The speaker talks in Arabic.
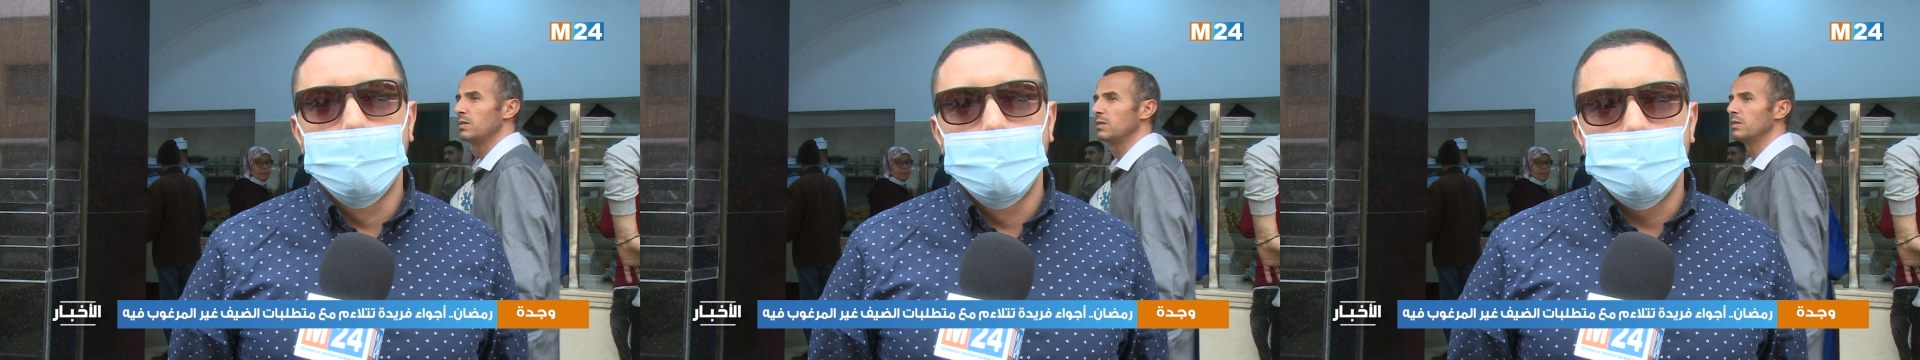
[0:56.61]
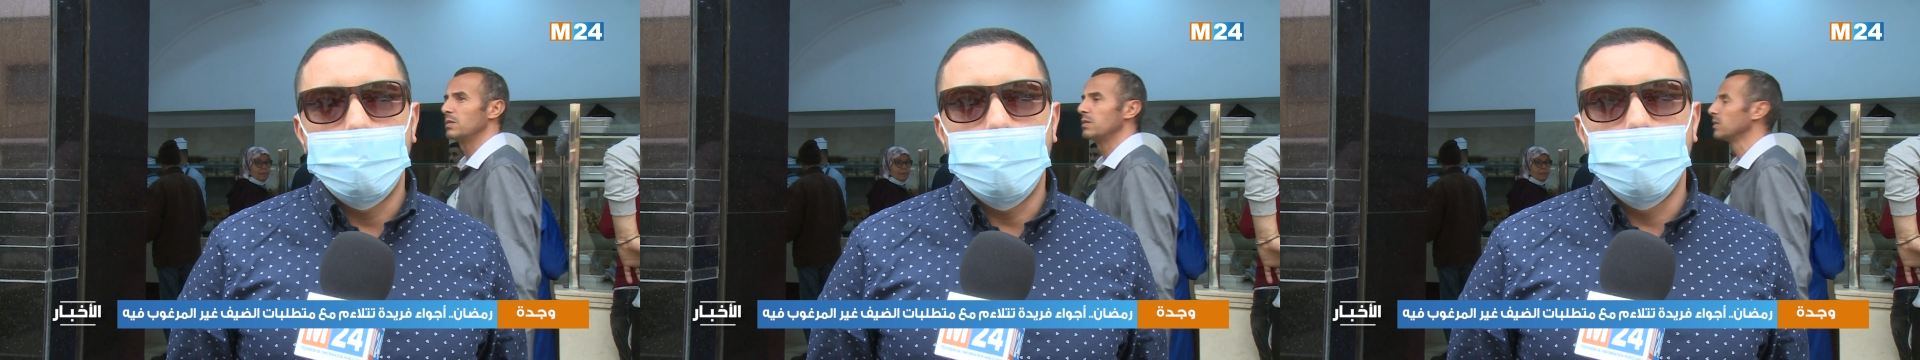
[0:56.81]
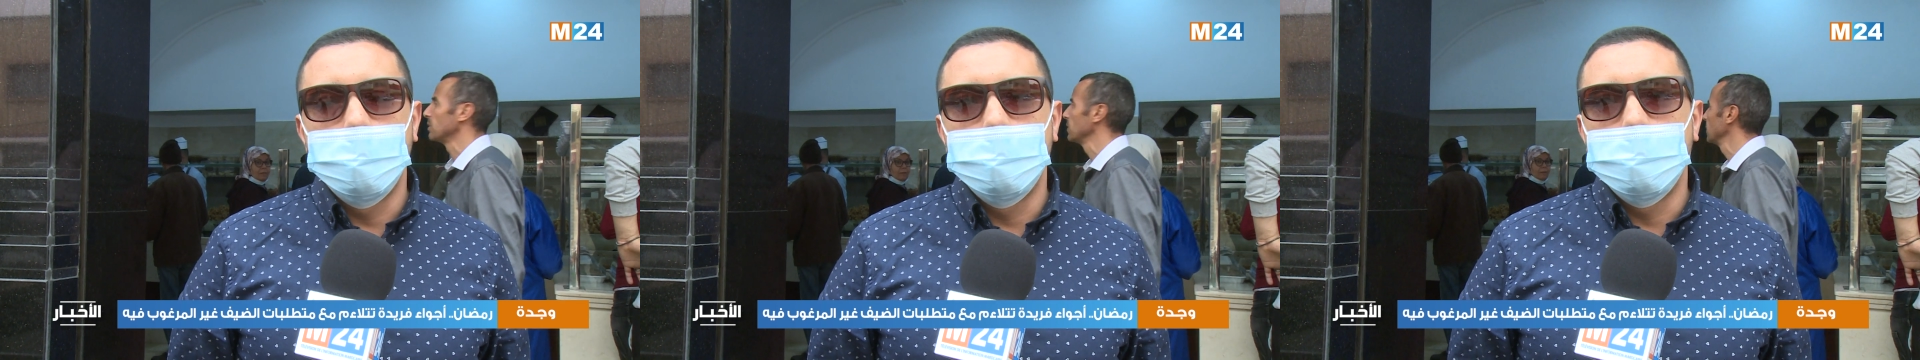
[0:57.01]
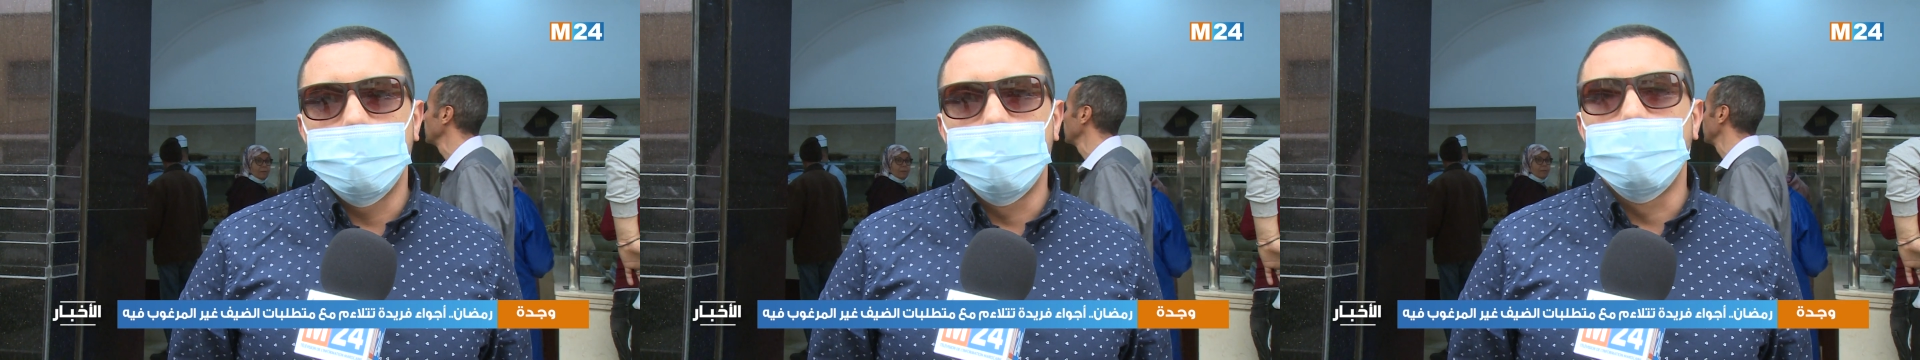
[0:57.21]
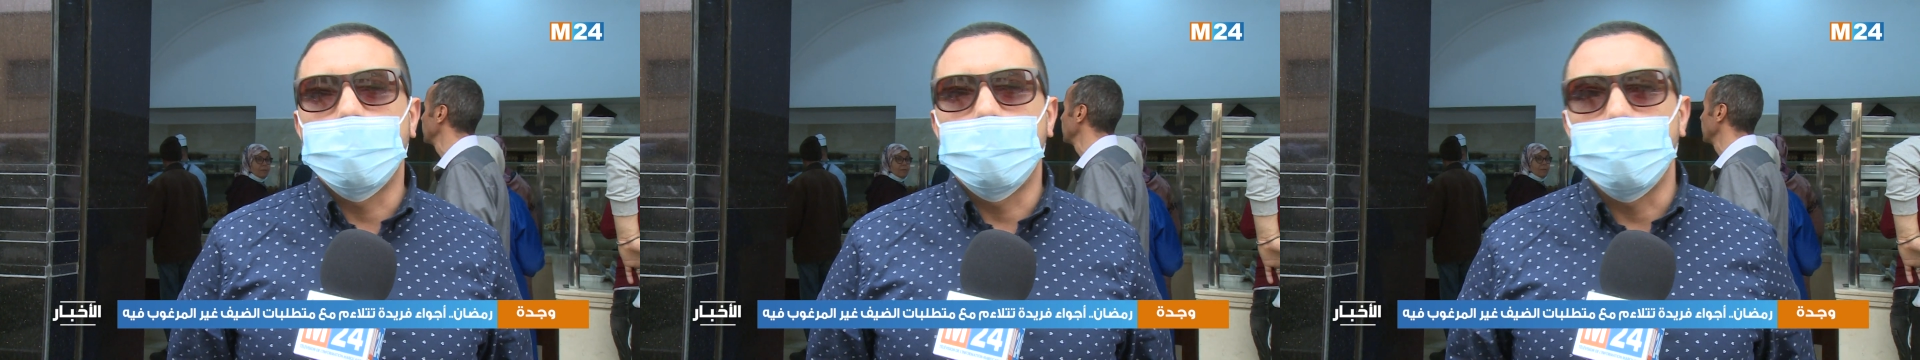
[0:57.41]
بحال
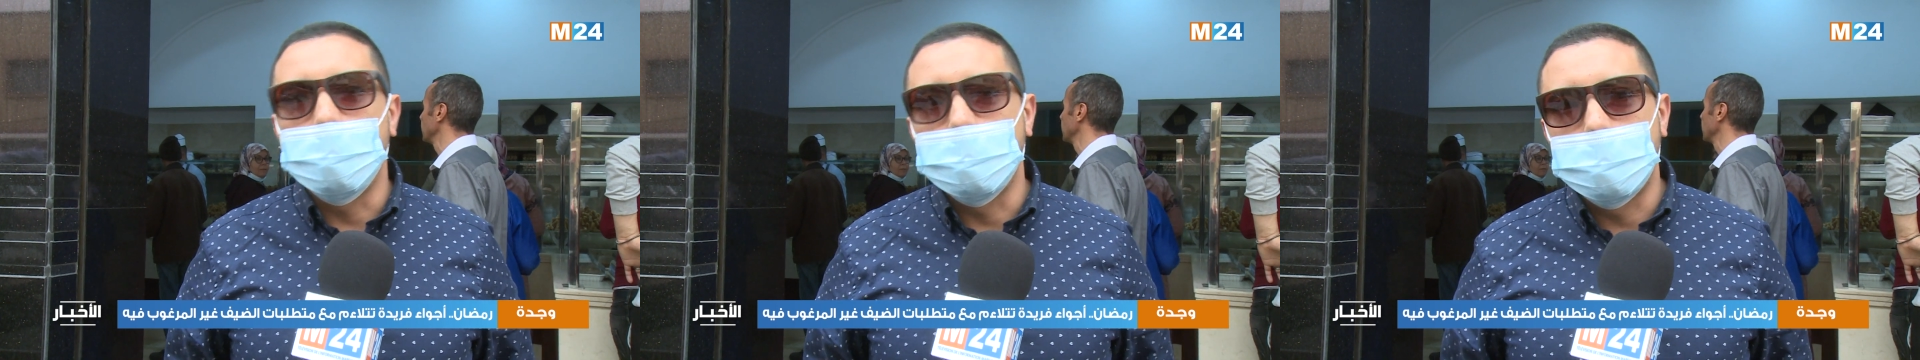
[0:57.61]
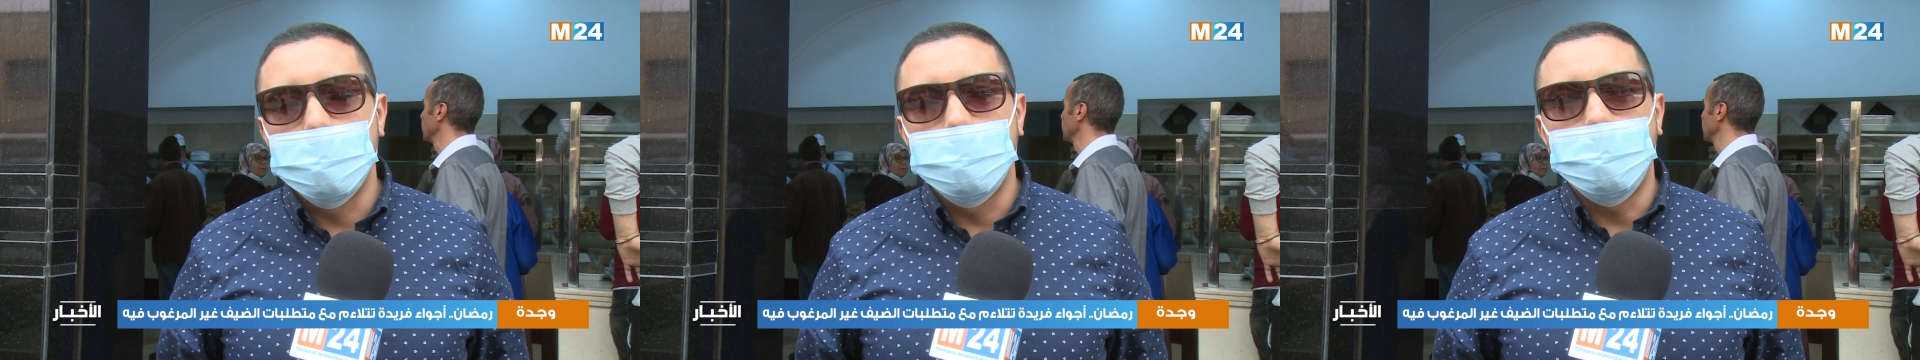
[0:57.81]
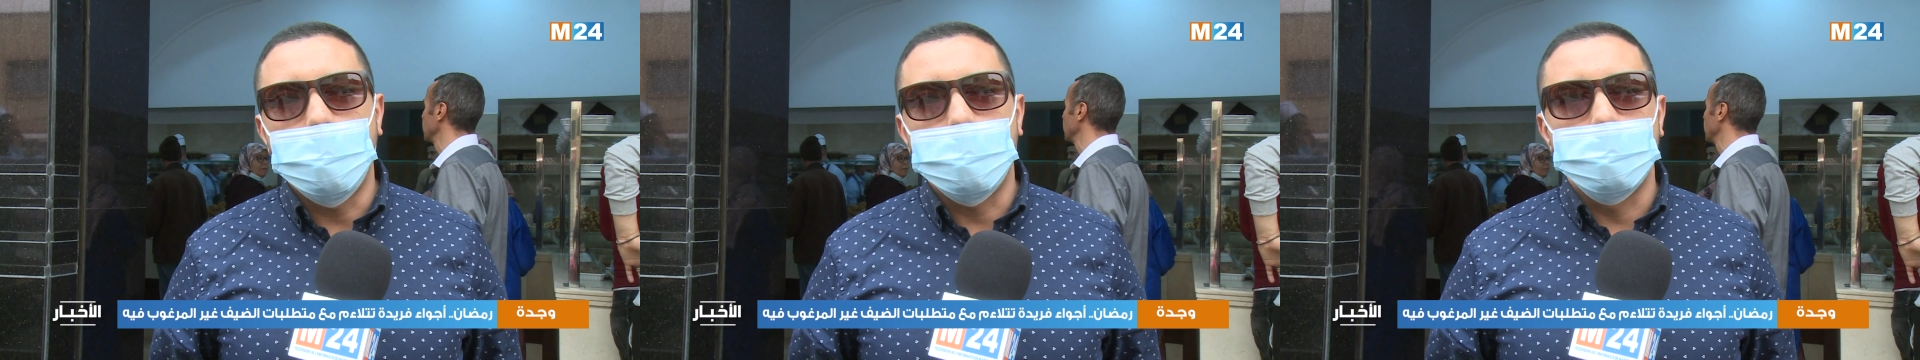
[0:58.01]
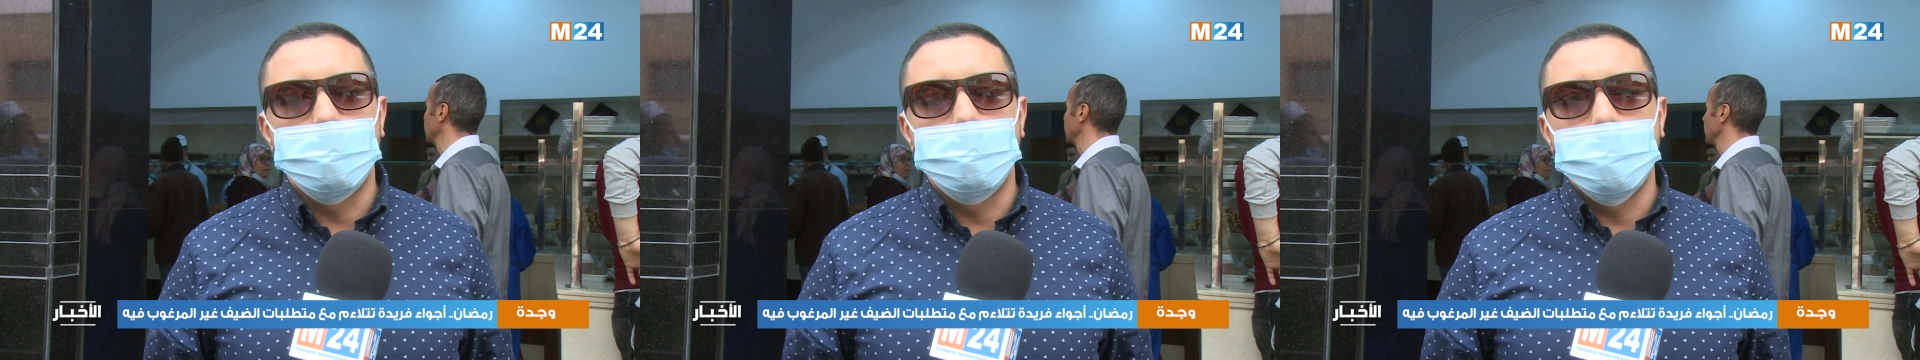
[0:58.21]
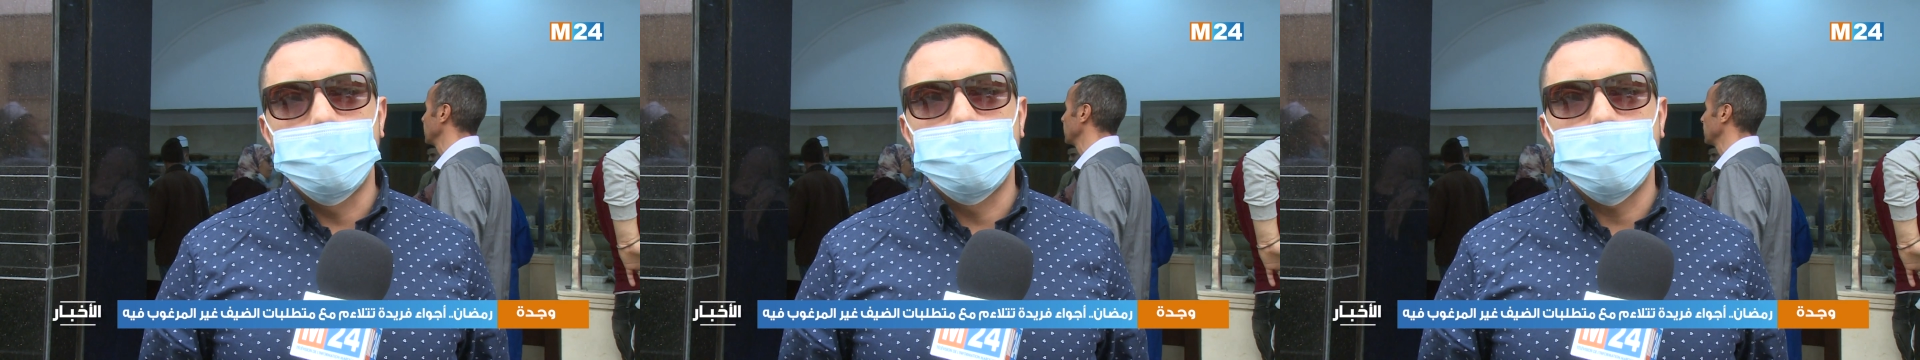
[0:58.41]
المقروط اللي معروف به الجهه